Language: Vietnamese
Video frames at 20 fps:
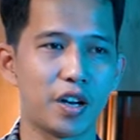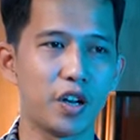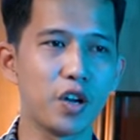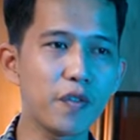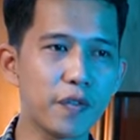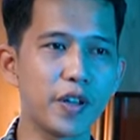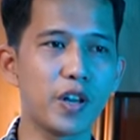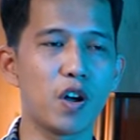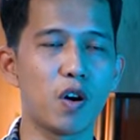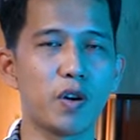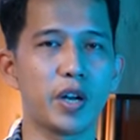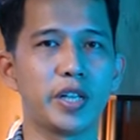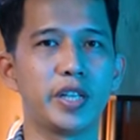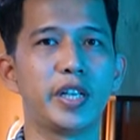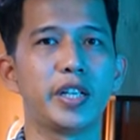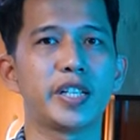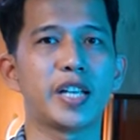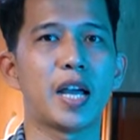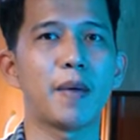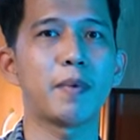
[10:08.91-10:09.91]
nếu video này
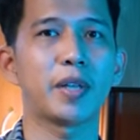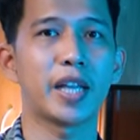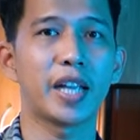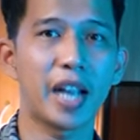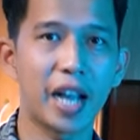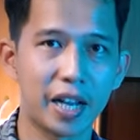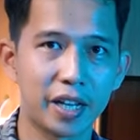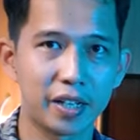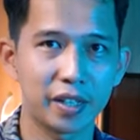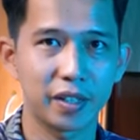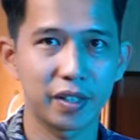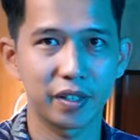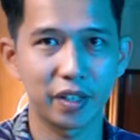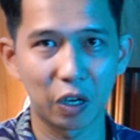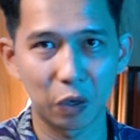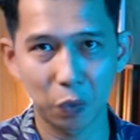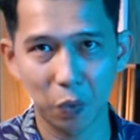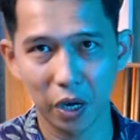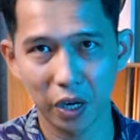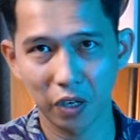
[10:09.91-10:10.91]
chia sẻ mà thấy hay
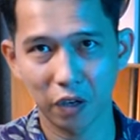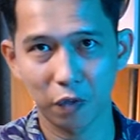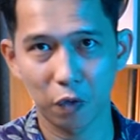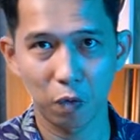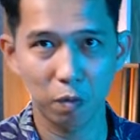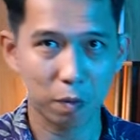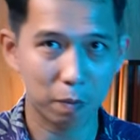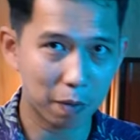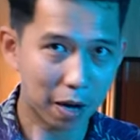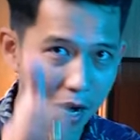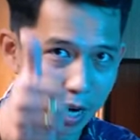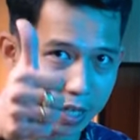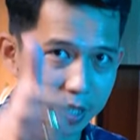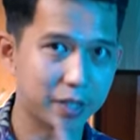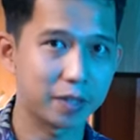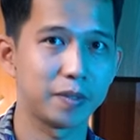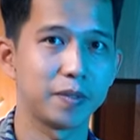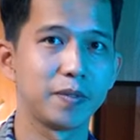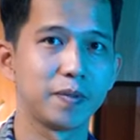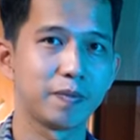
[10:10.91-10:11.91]
đừng quên cho vũ một like
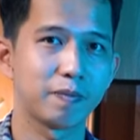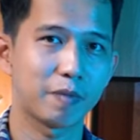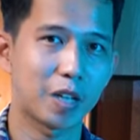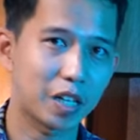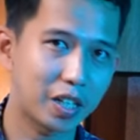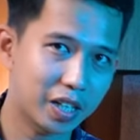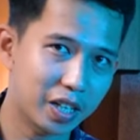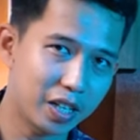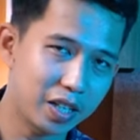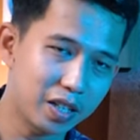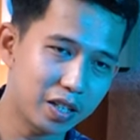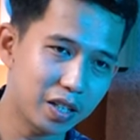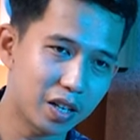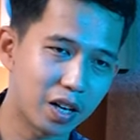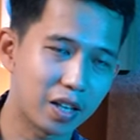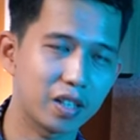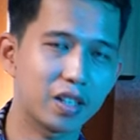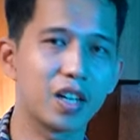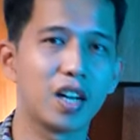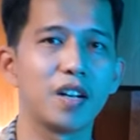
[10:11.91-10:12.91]
đăng ký
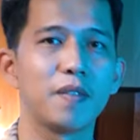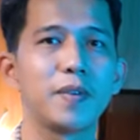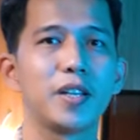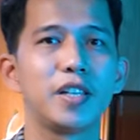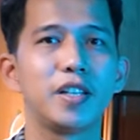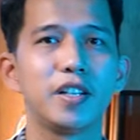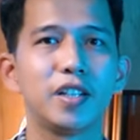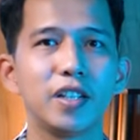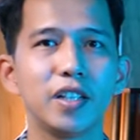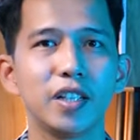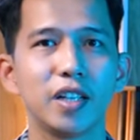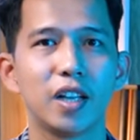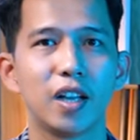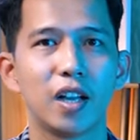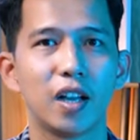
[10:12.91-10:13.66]
kênh ở bên dưới